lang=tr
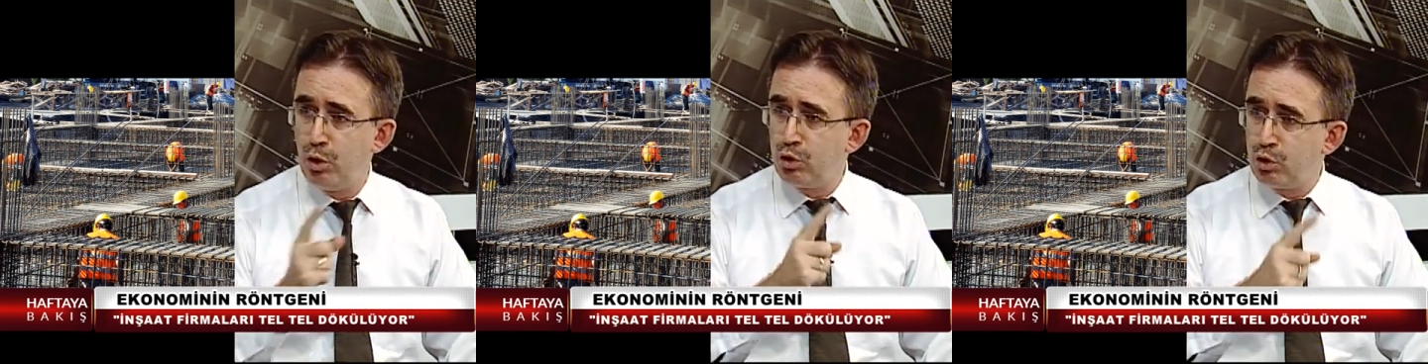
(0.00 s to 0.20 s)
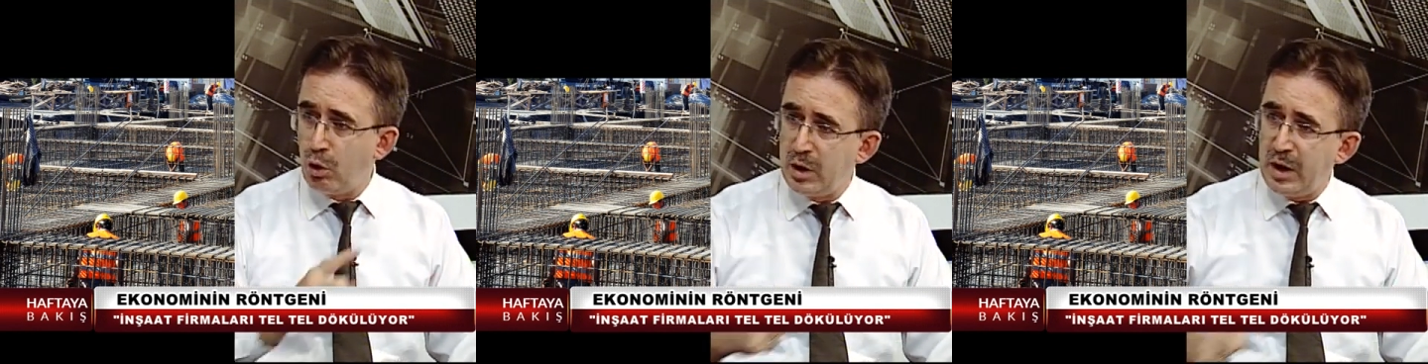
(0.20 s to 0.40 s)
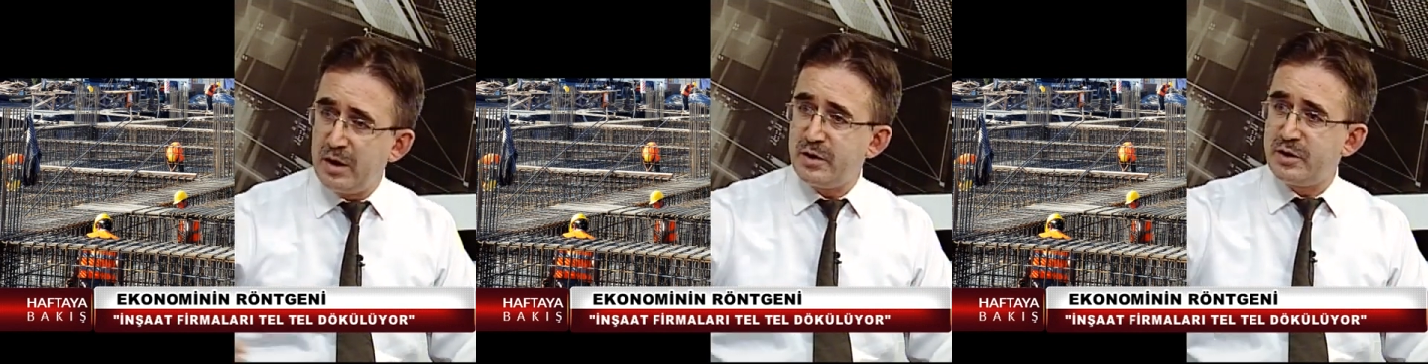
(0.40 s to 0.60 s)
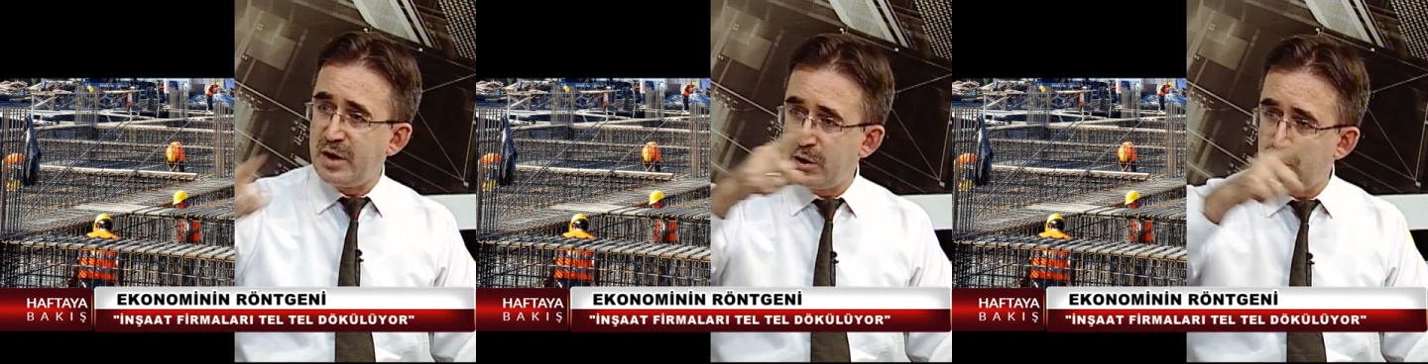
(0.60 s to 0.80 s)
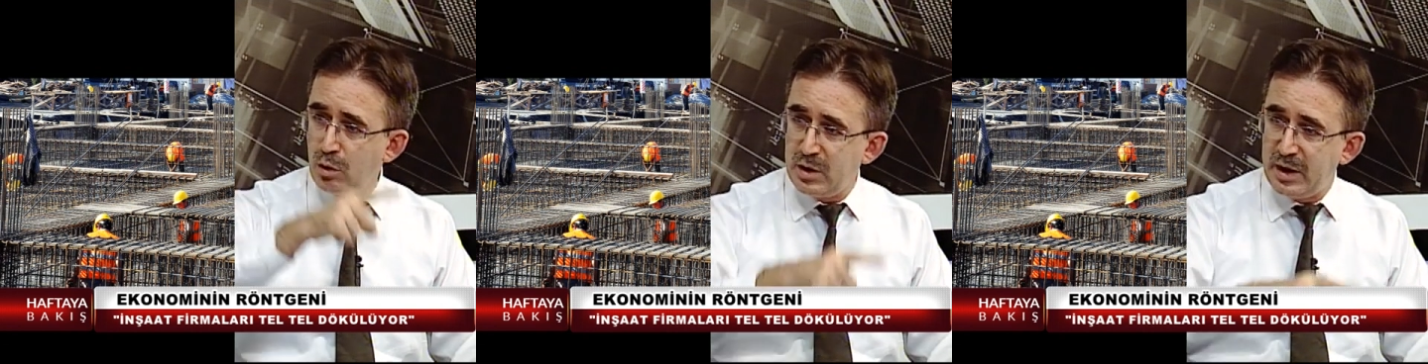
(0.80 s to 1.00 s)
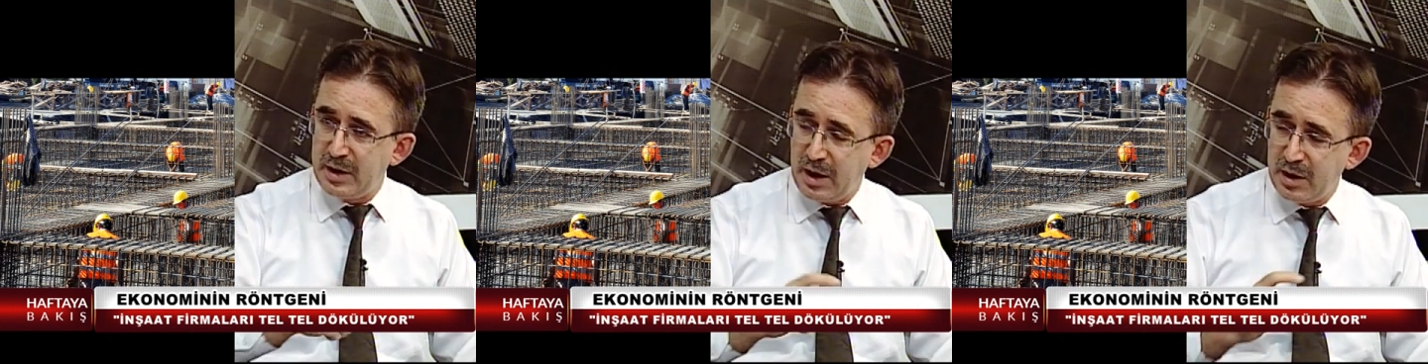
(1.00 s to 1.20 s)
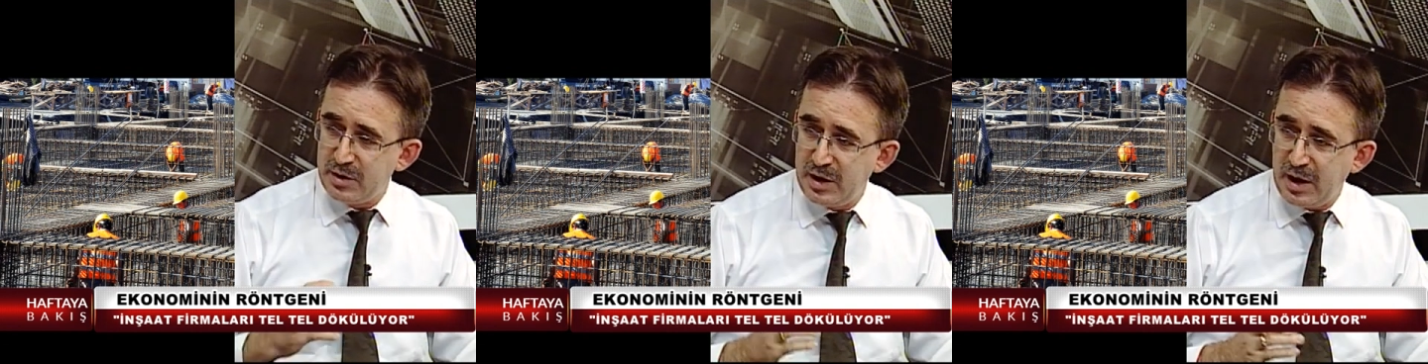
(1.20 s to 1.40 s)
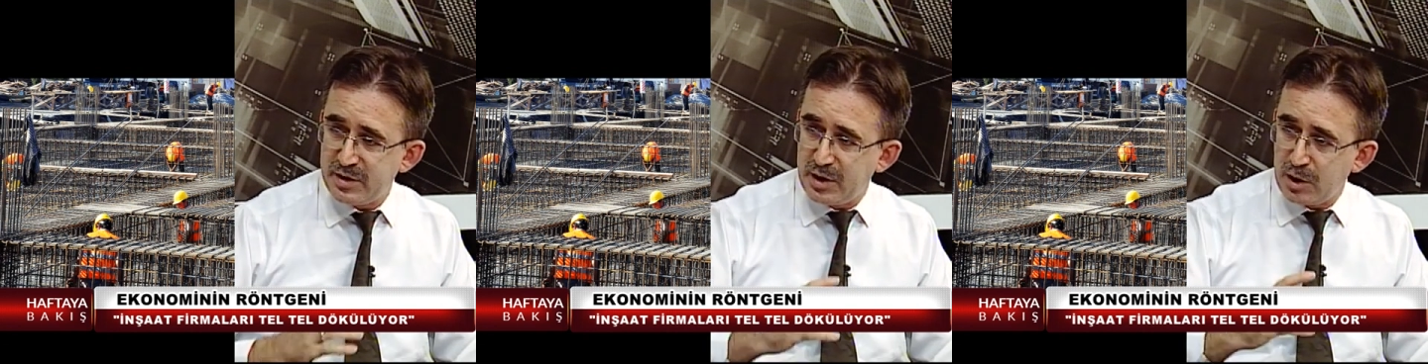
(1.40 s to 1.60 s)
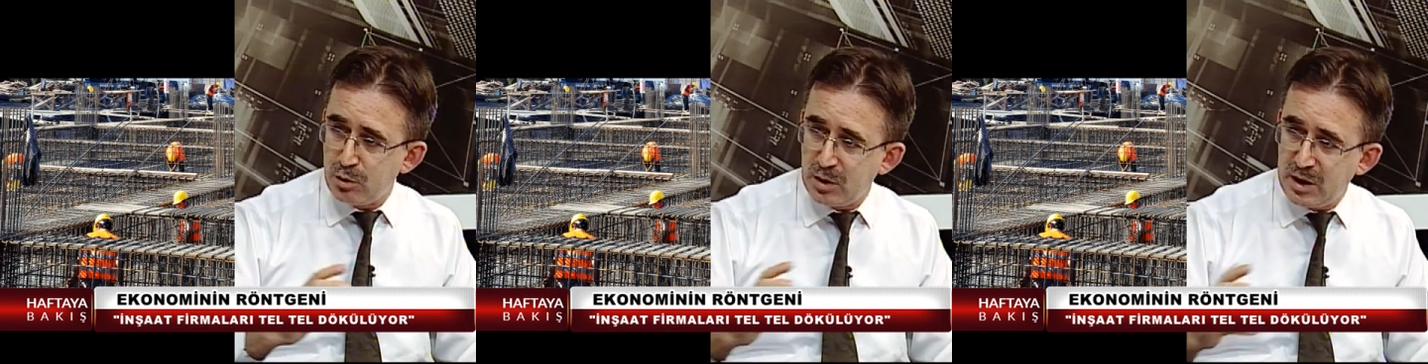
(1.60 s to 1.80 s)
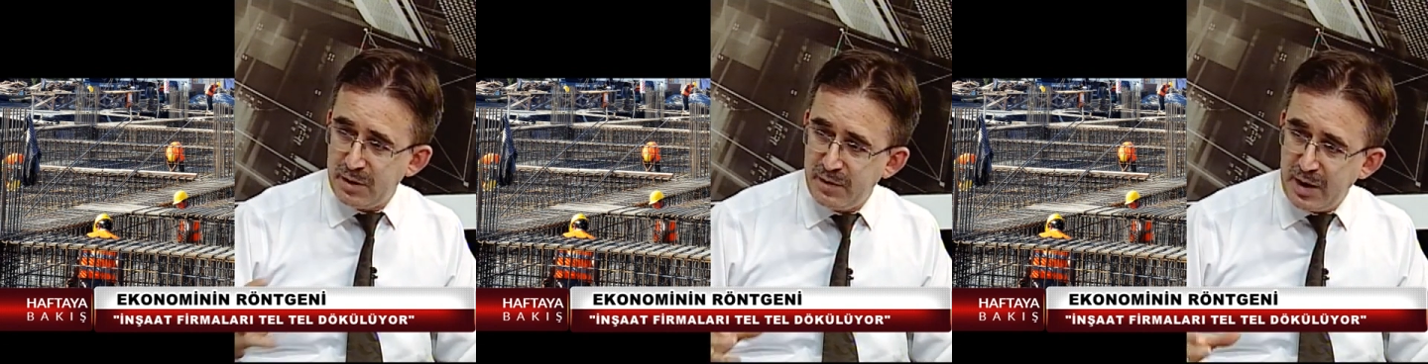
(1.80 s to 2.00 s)
dolaylı sektörler yani diğer
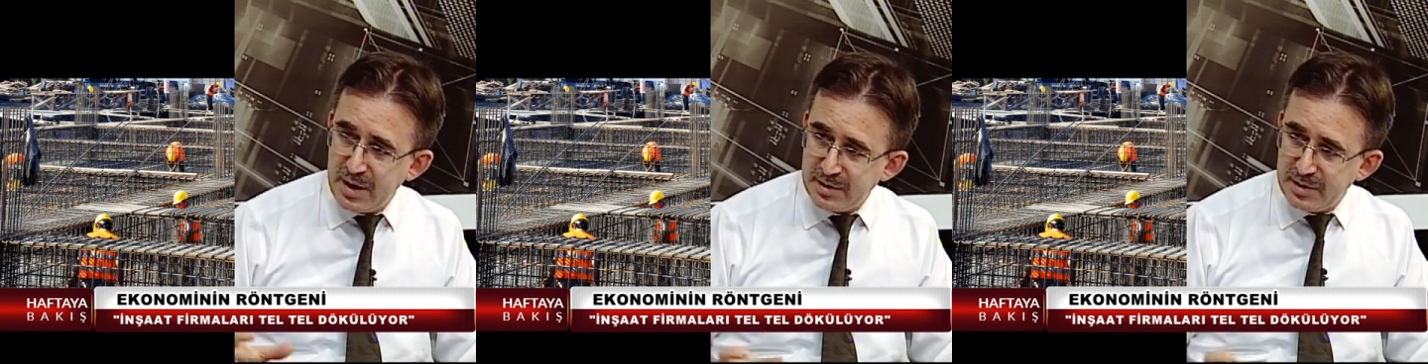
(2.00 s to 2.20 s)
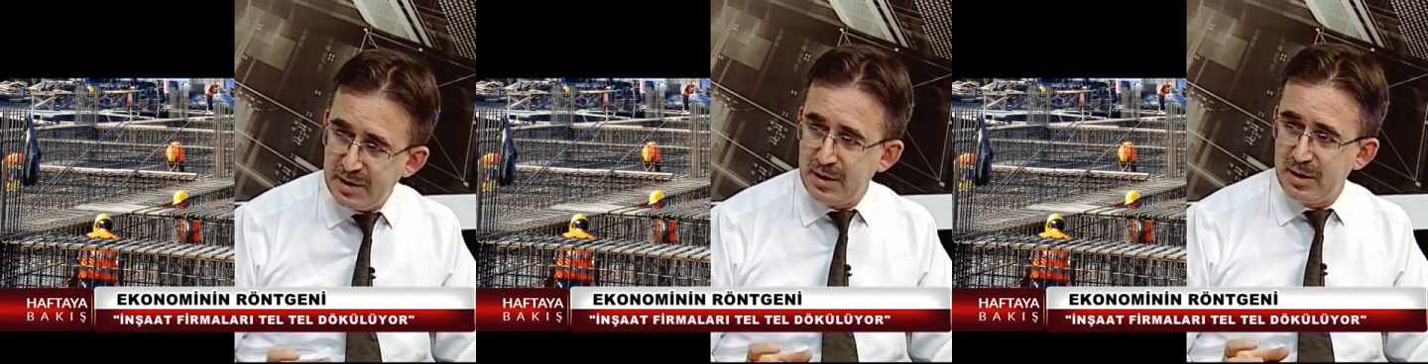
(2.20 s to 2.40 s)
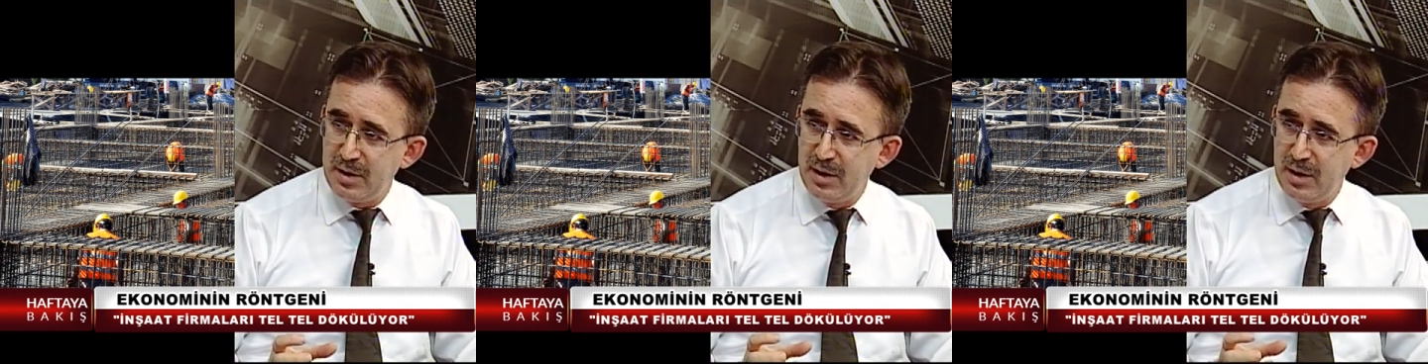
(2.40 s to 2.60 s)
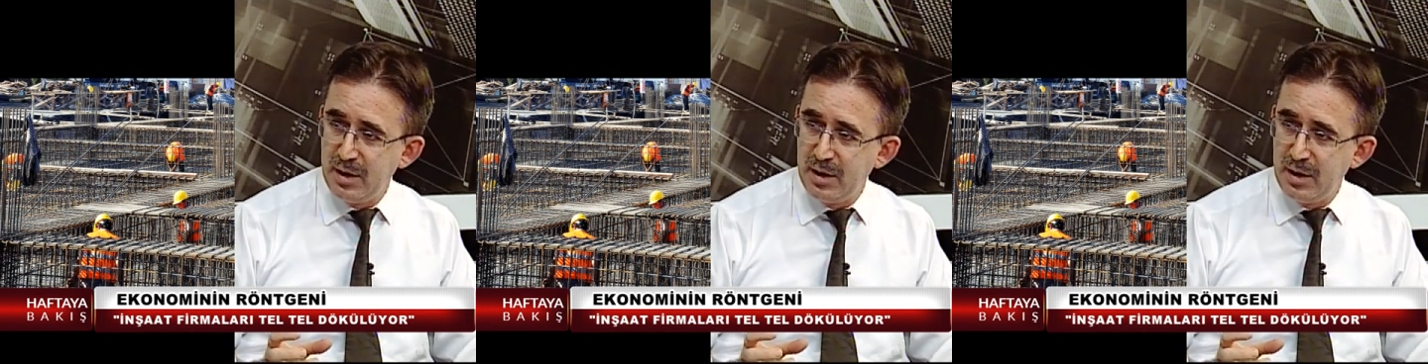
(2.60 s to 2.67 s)
sektörlere verdiği